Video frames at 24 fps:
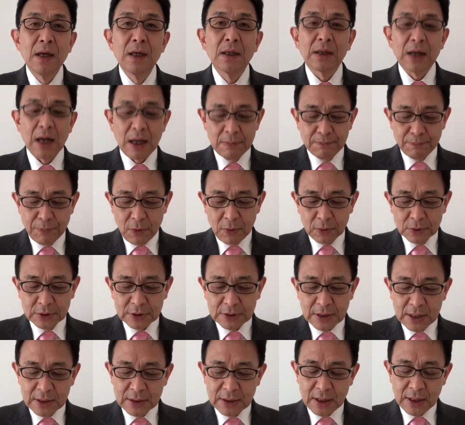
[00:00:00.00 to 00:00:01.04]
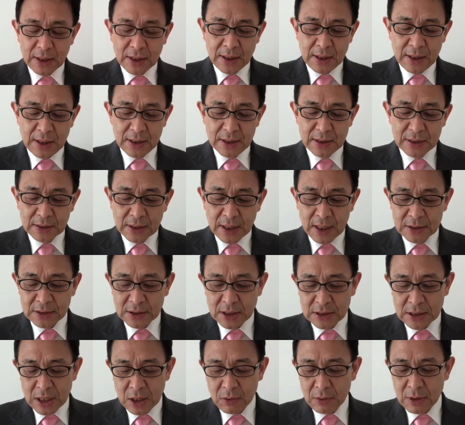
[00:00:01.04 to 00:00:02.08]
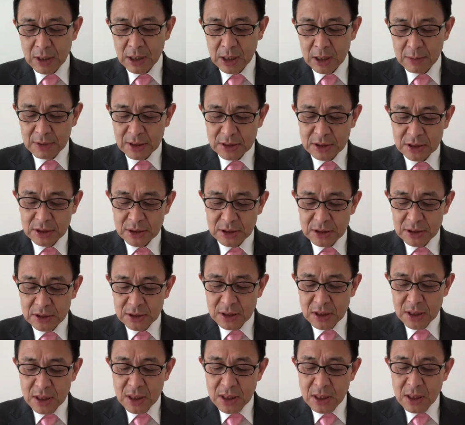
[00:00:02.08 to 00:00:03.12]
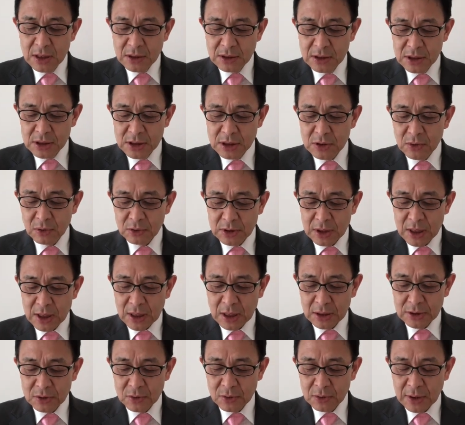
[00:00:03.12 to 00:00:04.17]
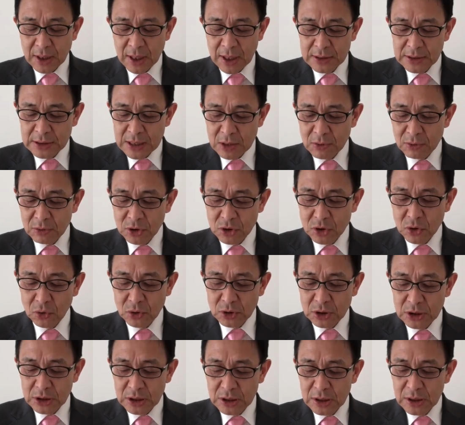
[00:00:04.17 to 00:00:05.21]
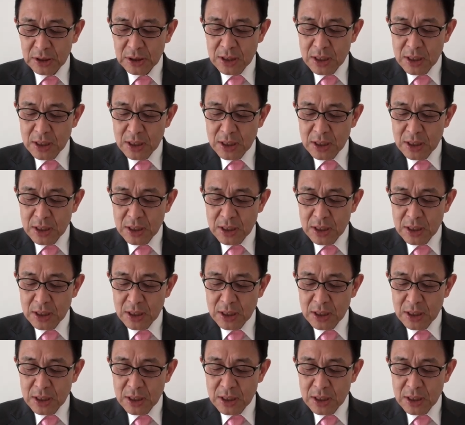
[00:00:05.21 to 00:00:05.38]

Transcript: 漢方を使いながら患者さんを励まし日常生活の改善を指導し